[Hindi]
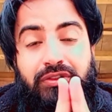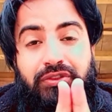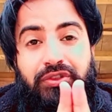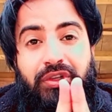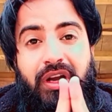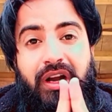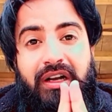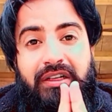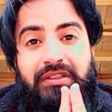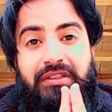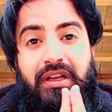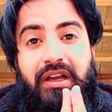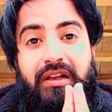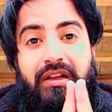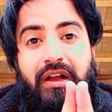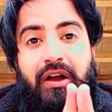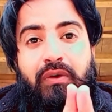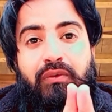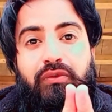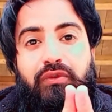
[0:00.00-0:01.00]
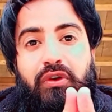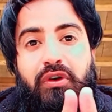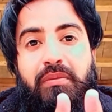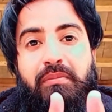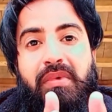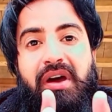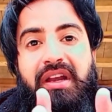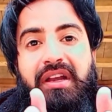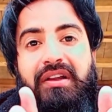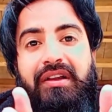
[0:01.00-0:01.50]
शॉर्ट अकाउंट को
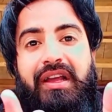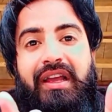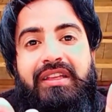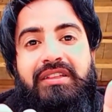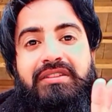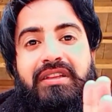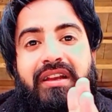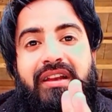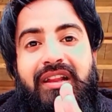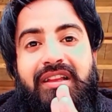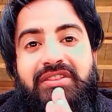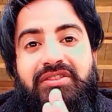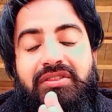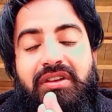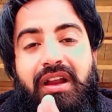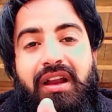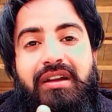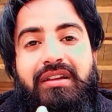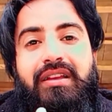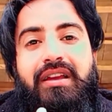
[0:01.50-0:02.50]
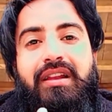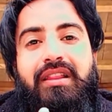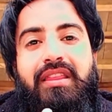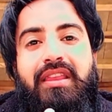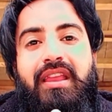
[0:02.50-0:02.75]
मोनिटाइज करना स्टार्ट कर